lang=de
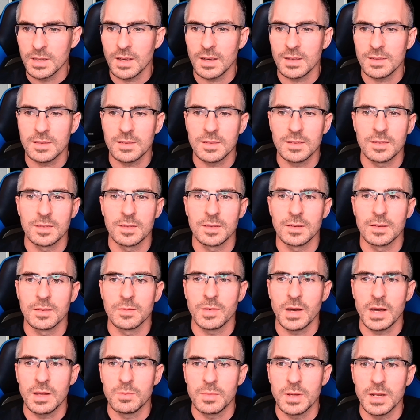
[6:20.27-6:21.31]
Das äh,
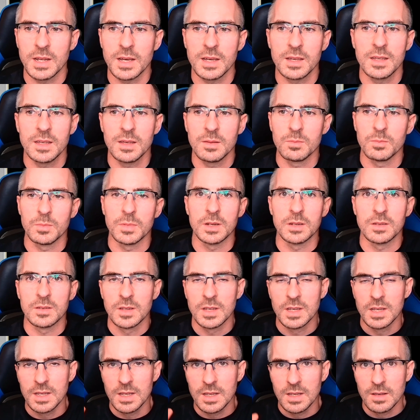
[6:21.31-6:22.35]
waren Männer eben mit
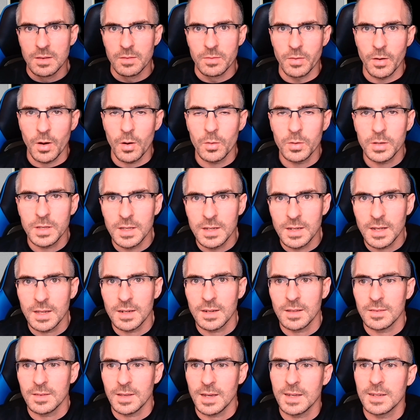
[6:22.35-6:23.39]
Frauchen an
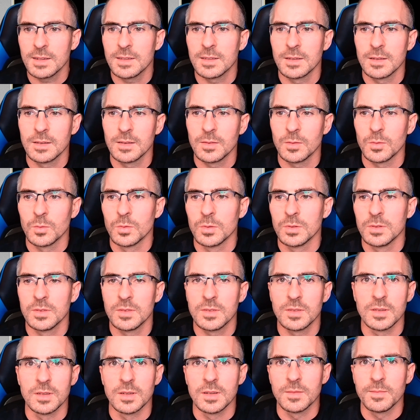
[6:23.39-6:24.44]
der Seite
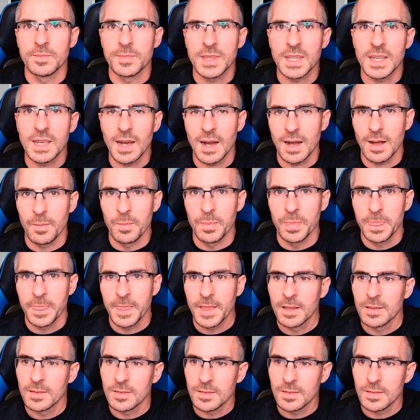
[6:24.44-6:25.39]
und ähm, die haben